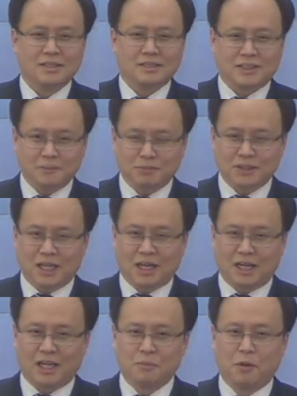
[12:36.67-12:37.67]

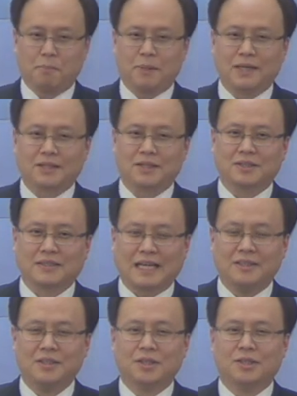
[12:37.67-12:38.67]
십자가에 못 박혀
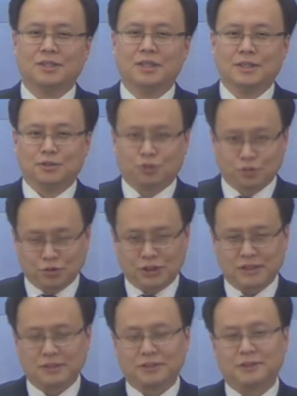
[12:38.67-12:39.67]
달려
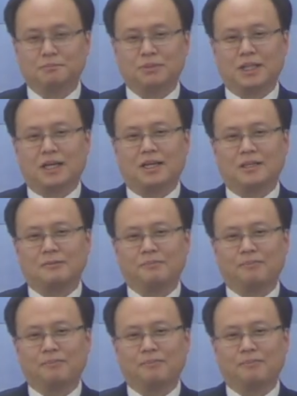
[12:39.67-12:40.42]
죽으신 것입니다.